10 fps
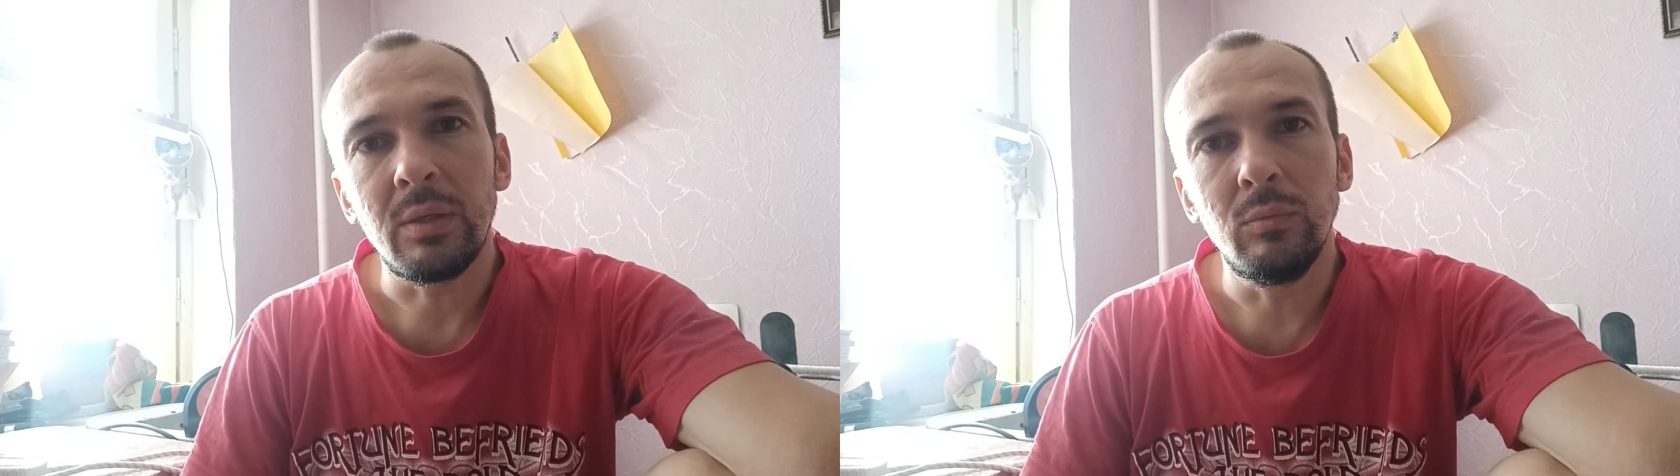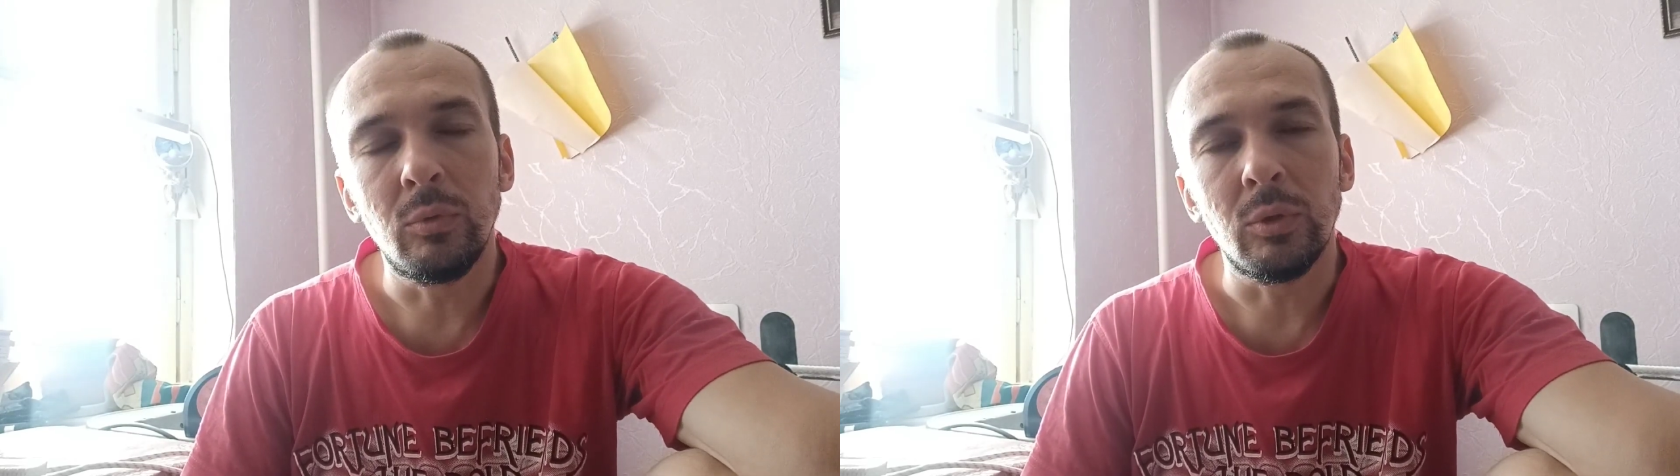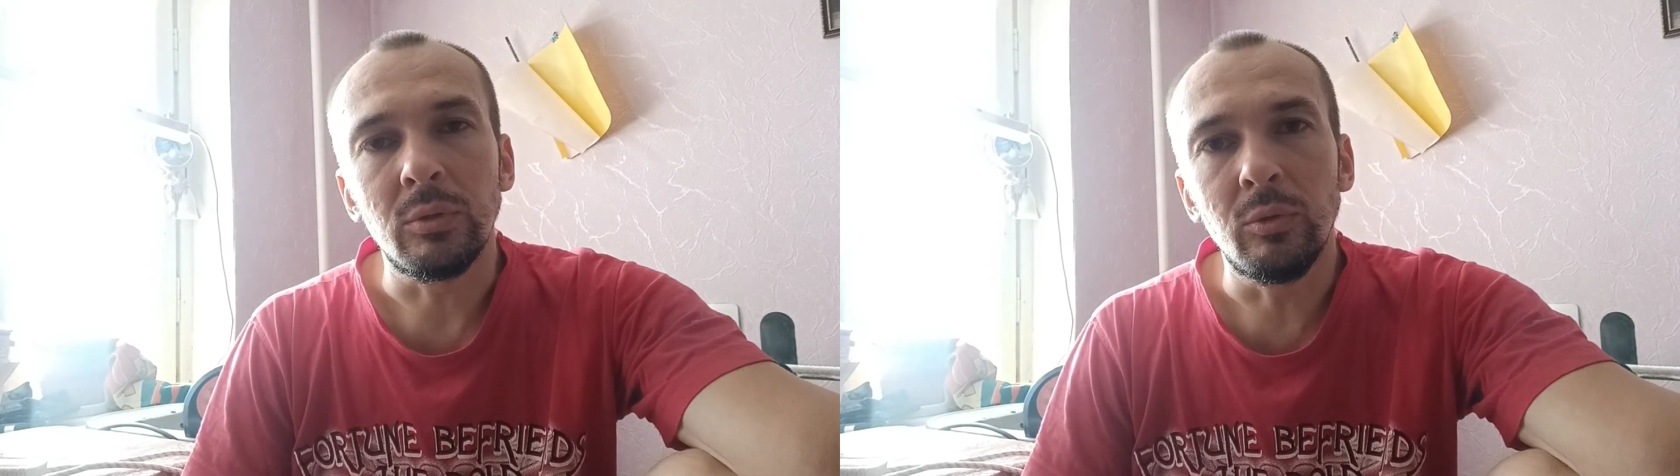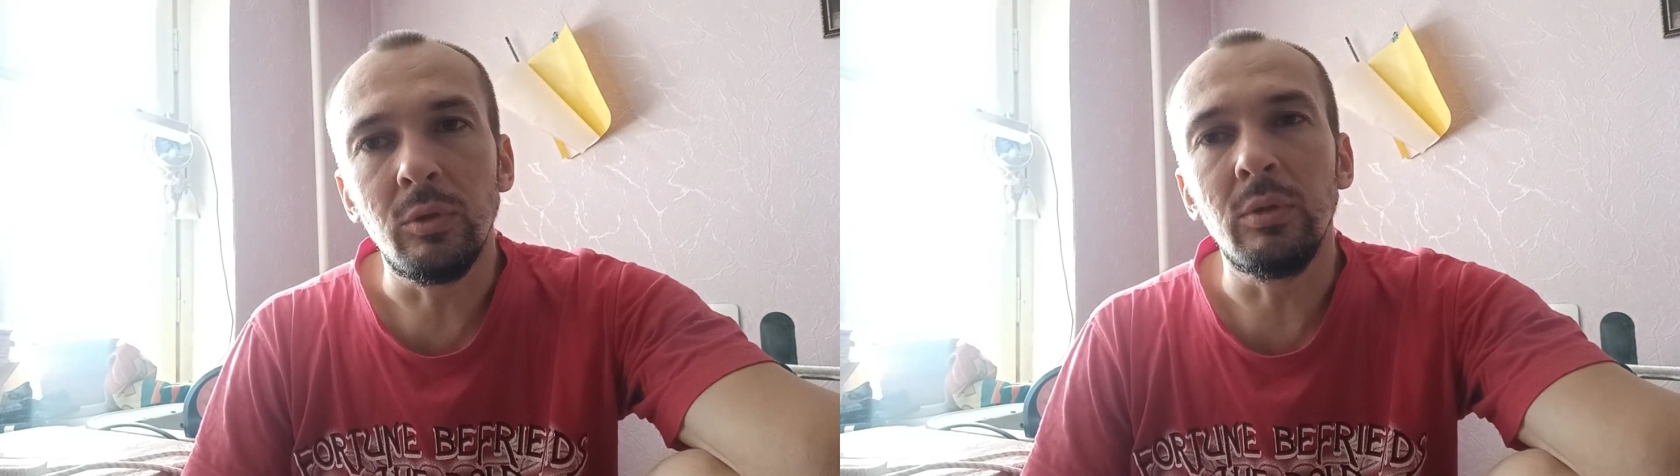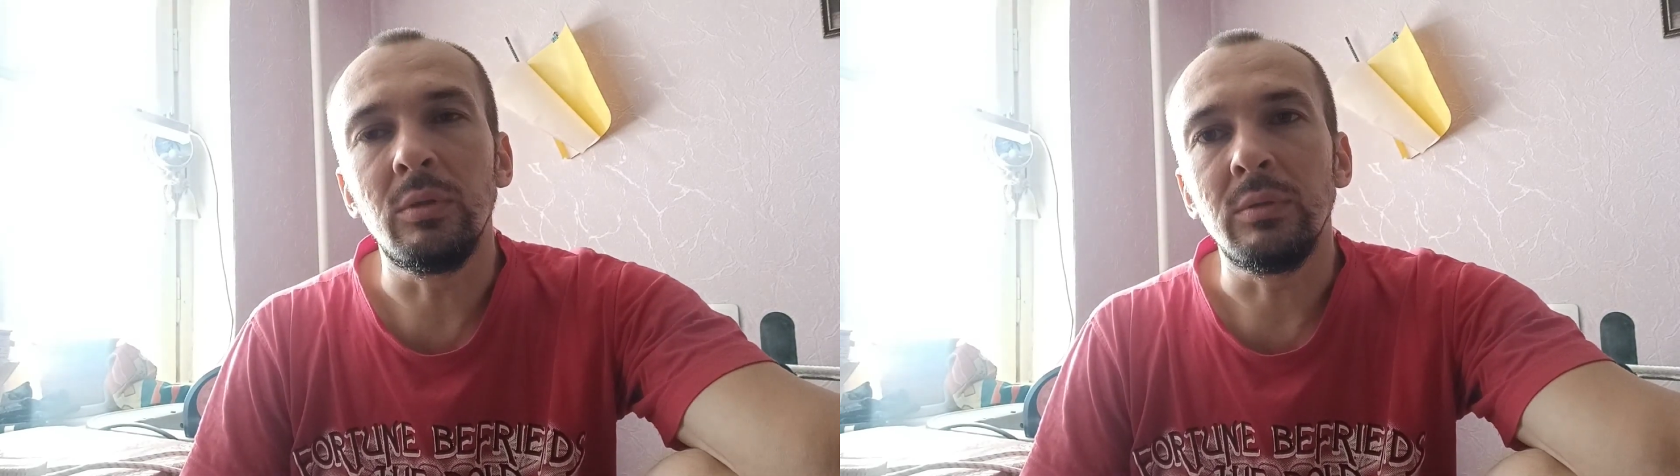Вот,
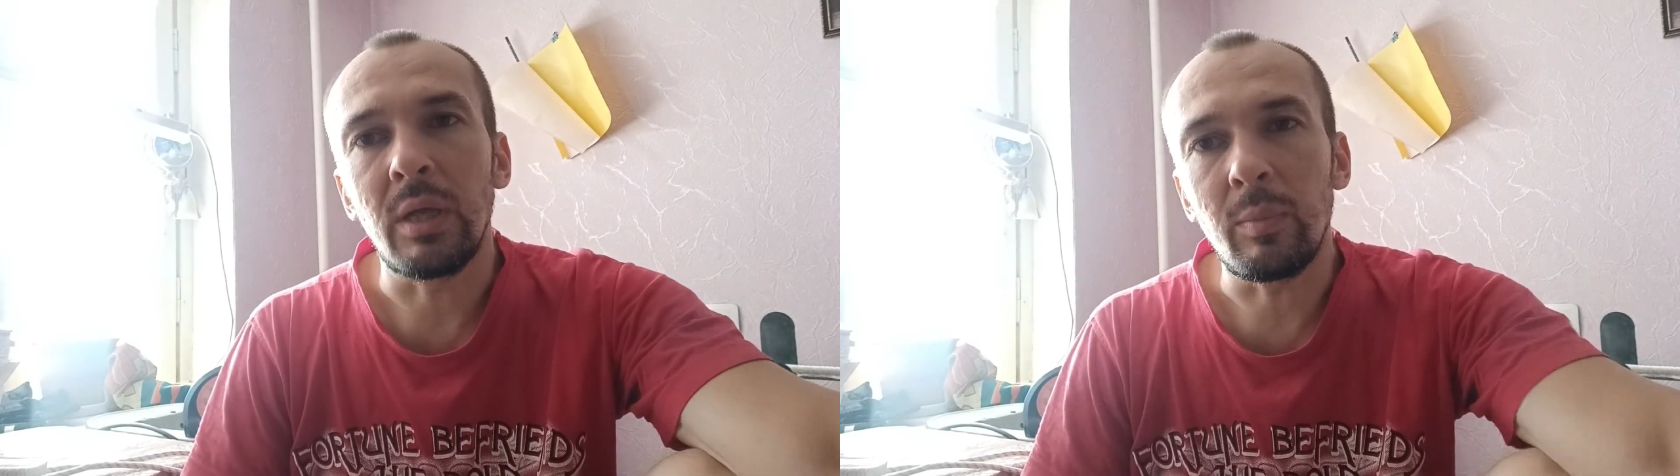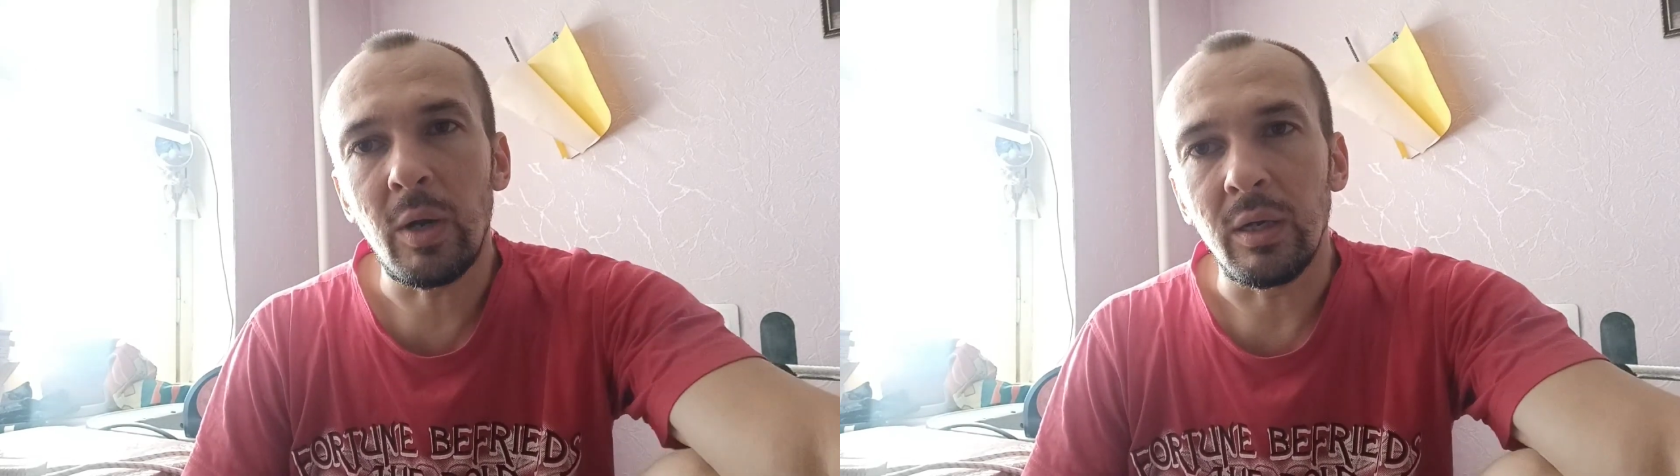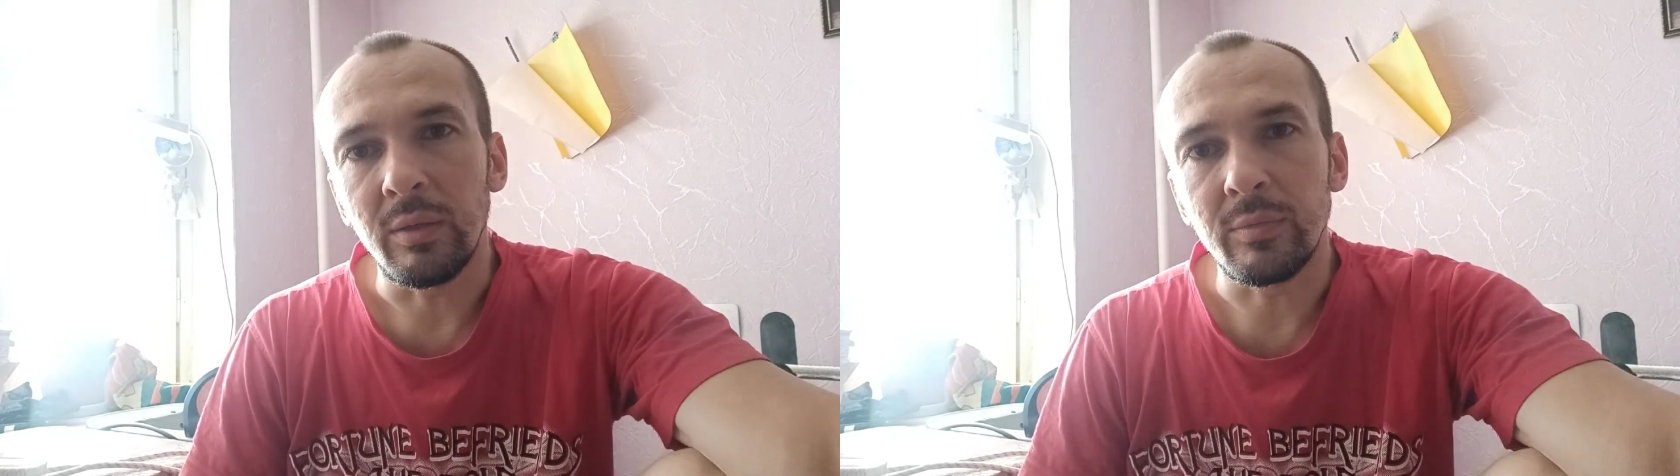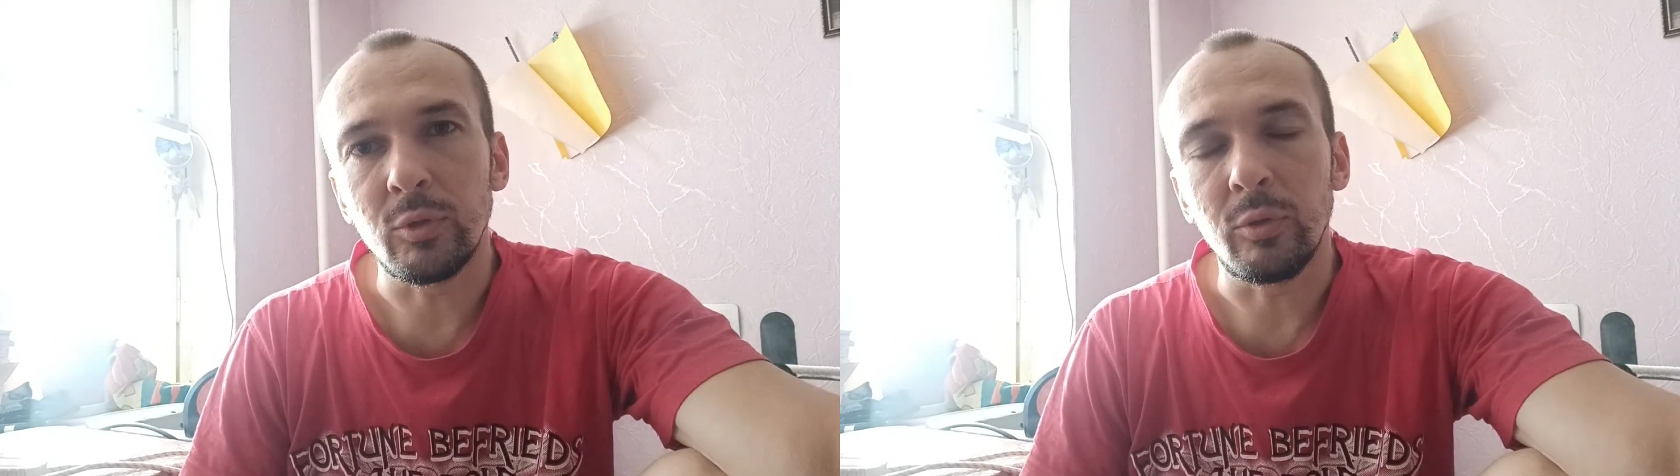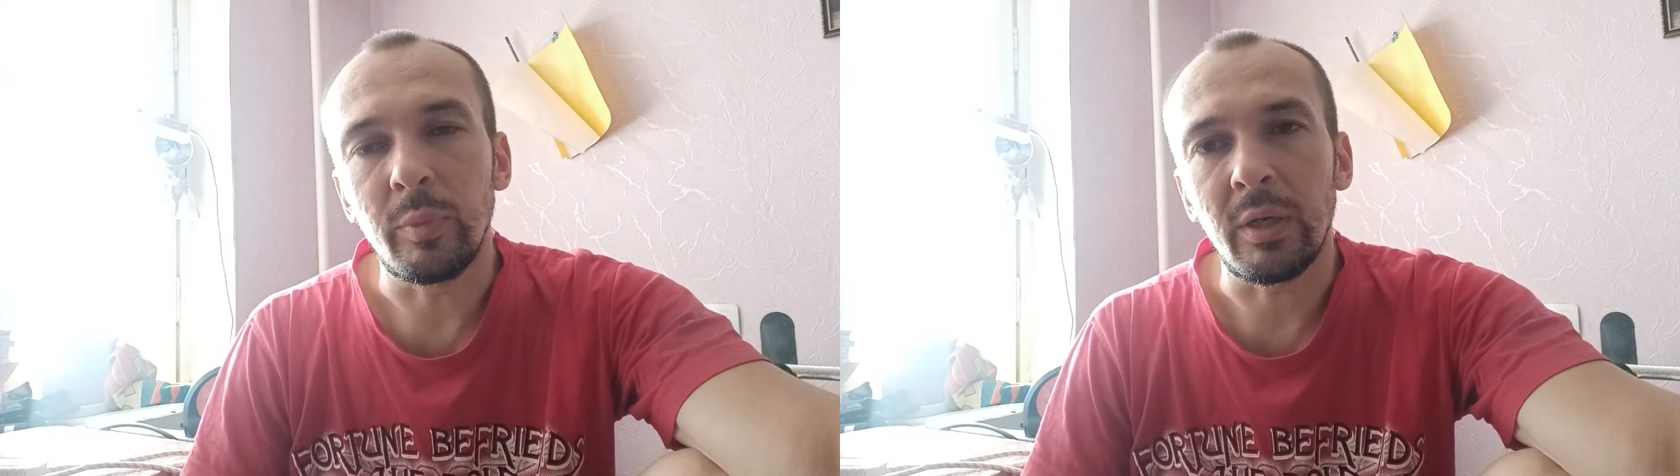но нормально все